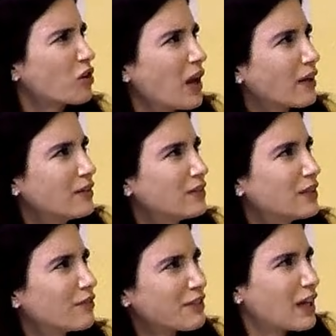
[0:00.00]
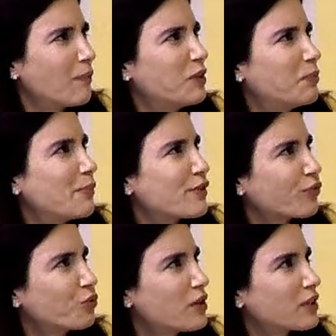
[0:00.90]
es das schon lange. Was haben die
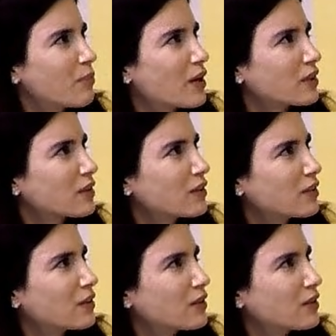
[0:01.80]
Babys früher gemacht?